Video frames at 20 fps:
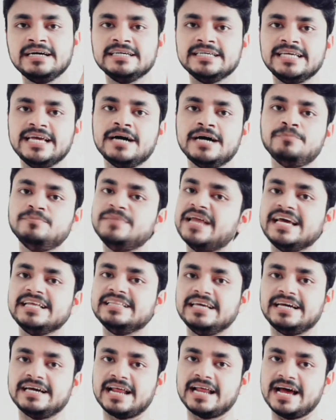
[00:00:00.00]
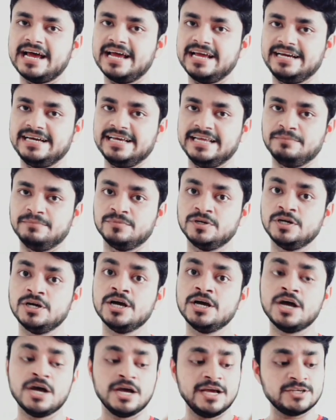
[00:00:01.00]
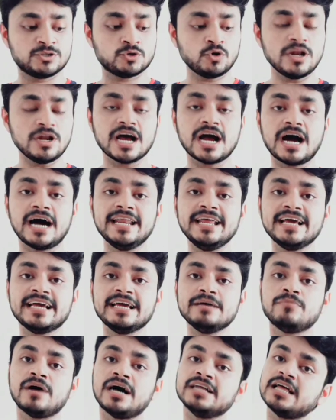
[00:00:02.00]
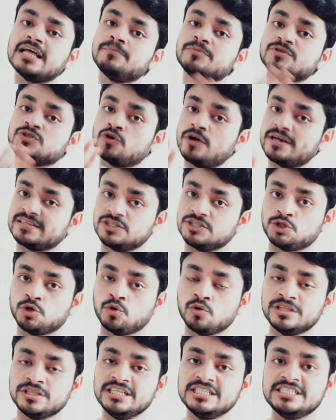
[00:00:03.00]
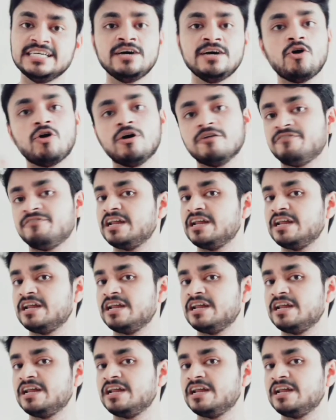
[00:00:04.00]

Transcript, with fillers: ये अब नहीं दिख रहा है क्रीम इसको लगाने के बाद आप इसको ऐसे छोड़ दीजिए और